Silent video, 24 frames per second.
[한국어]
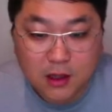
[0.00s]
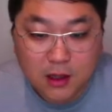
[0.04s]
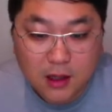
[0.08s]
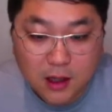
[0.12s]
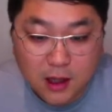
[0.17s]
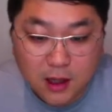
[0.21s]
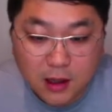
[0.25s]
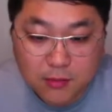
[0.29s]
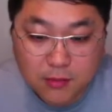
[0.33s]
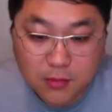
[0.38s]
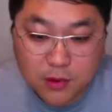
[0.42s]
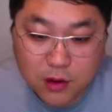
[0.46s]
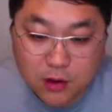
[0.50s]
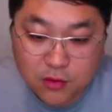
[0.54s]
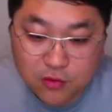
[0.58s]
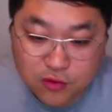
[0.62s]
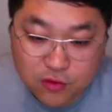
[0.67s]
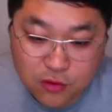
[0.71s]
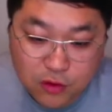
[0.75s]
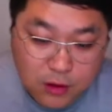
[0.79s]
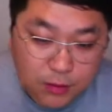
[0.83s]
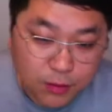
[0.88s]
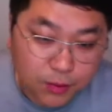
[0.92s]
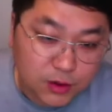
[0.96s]
한번
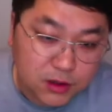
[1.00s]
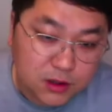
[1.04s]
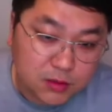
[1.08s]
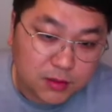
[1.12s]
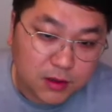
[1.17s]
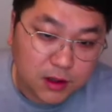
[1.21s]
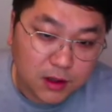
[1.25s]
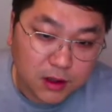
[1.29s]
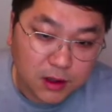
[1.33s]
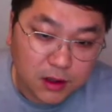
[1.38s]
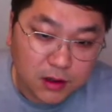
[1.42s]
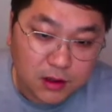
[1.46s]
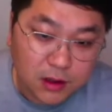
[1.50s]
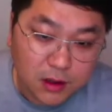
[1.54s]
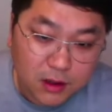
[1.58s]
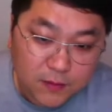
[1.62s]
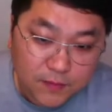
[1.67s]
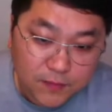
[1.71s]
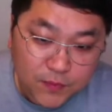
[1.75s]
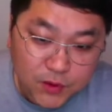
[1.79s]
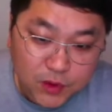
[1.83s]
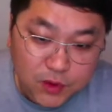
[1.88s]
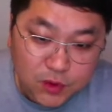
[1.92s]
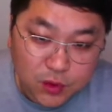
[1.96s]
둘러보시면
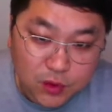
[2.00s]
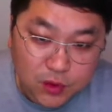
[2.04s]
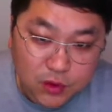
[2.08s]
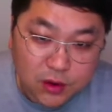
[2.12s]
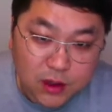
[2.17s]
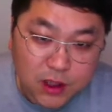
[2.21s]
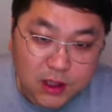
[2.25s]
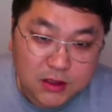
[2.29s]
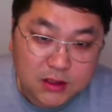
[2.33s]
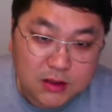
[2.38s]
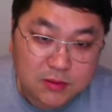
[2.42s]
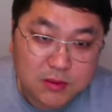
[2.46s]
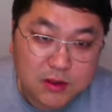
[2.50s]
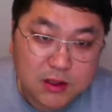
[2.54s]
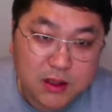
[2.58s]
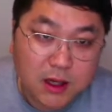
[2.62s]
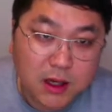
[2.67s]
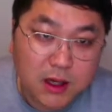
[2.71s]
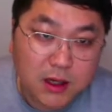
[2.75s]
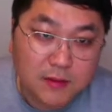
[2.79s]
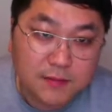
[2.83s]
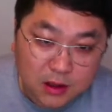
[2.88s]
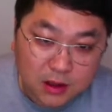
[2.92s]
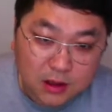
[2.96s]
좋을 것 같습니다.